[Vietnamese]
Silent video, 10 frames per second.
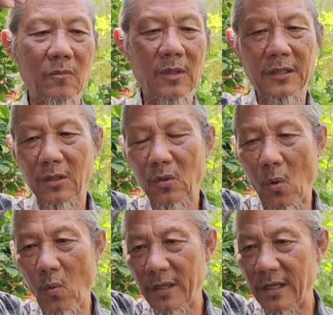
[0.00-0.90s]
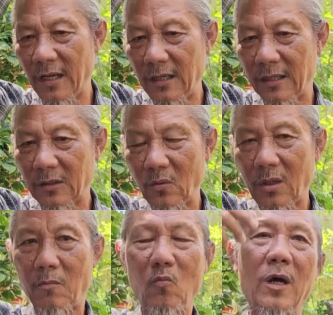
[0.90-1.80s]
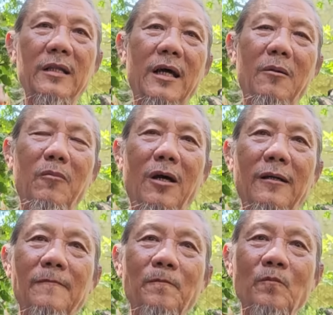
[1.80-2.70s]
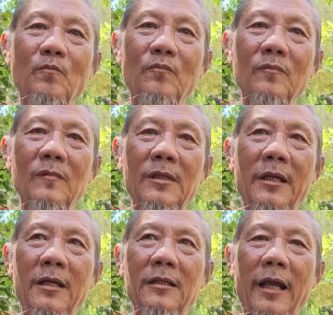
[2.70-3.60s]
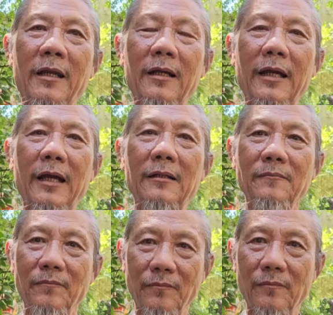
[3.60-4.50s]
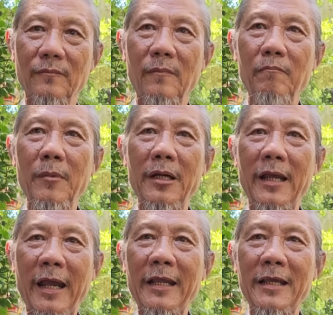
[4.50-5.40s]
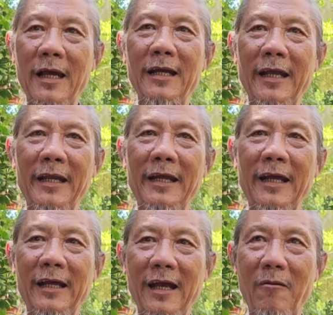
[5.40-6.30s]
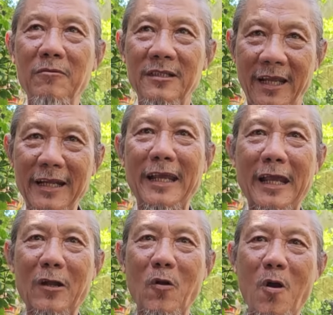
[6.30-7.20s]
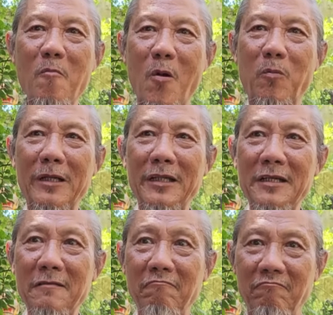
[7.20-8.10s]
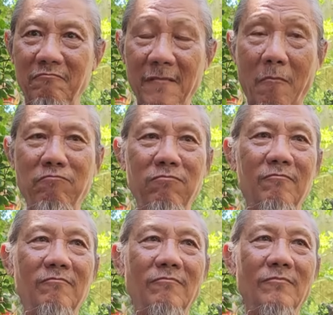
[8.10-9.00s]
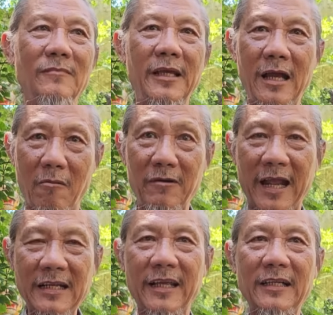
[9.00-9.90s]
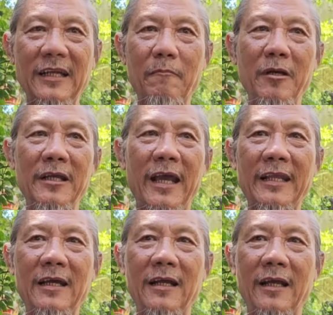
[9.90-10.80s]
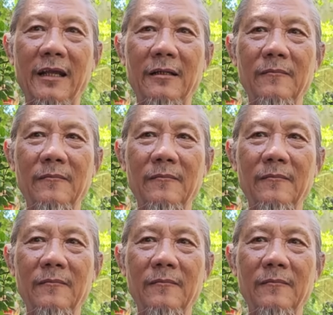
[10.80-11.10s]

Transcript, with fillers: Lê Cu gì đó là tôi không quên tên ông đó. Thì đức thầy nói nè, 12 giờ này nè, ông sẽ nghe có một cái tiếng động ha, ông ráng tránh nha, 12 giờ này.